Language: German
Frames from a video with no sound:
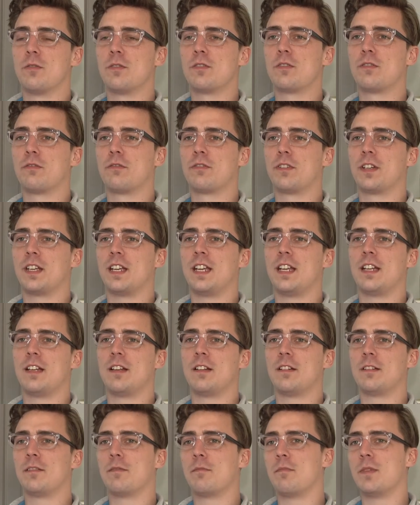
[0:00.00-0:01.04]

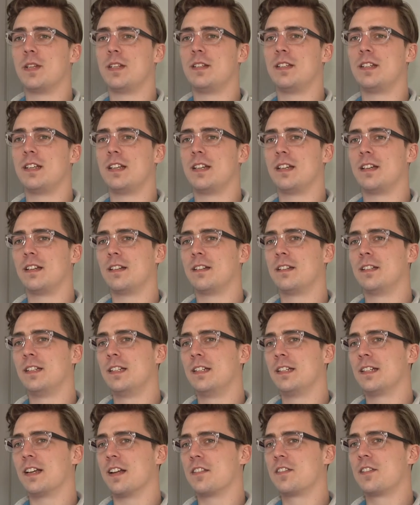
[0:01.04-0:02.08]
unzufrieden mit der
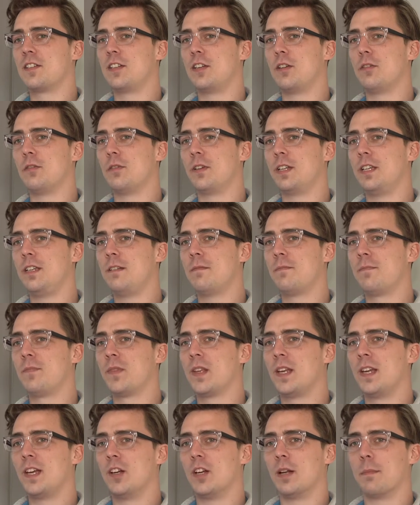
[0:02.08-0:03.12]
ganzen Theorie
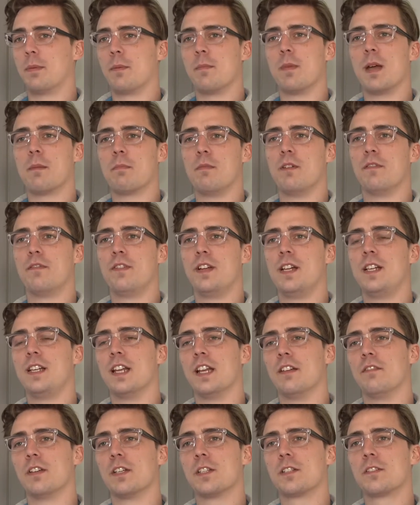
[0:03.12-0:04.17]
und habe gemerkt, mir fehlt
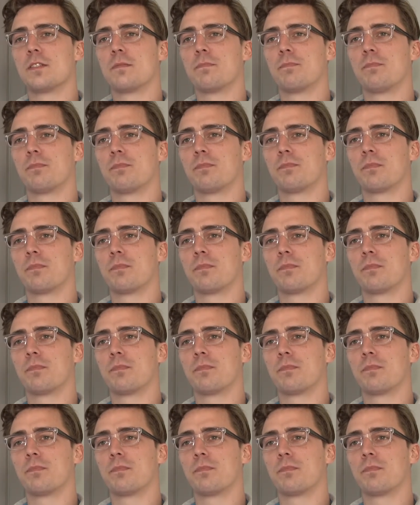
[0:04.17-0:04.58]
etwas.